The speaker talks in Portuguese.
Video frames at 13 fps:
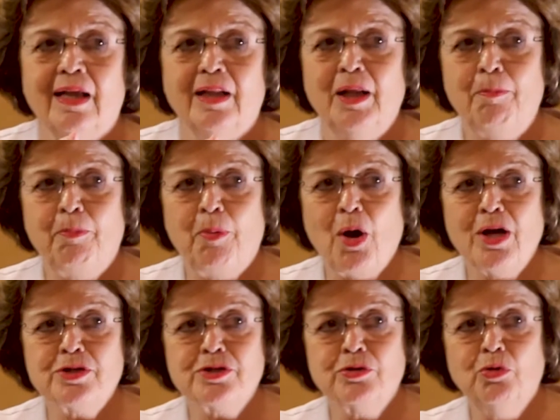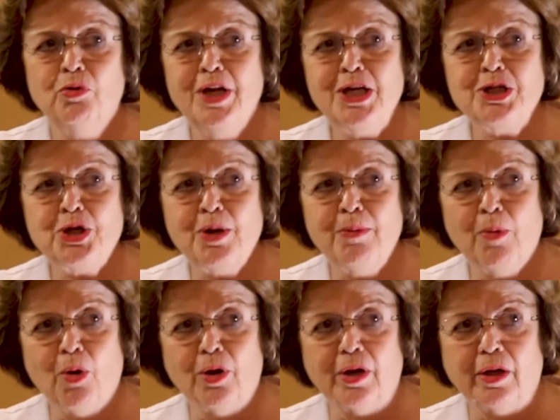Depois do
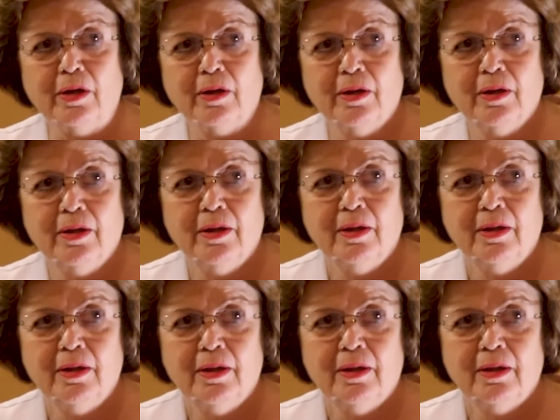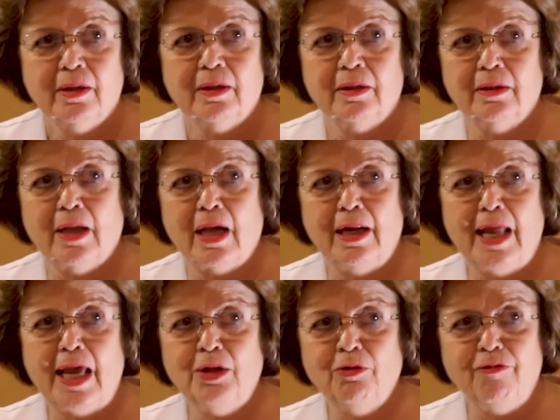Nishimori, da
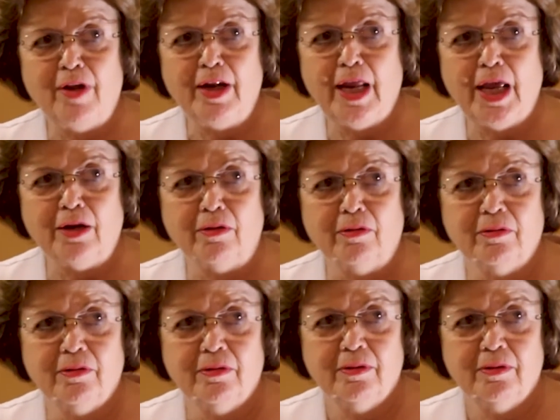lei do veneno,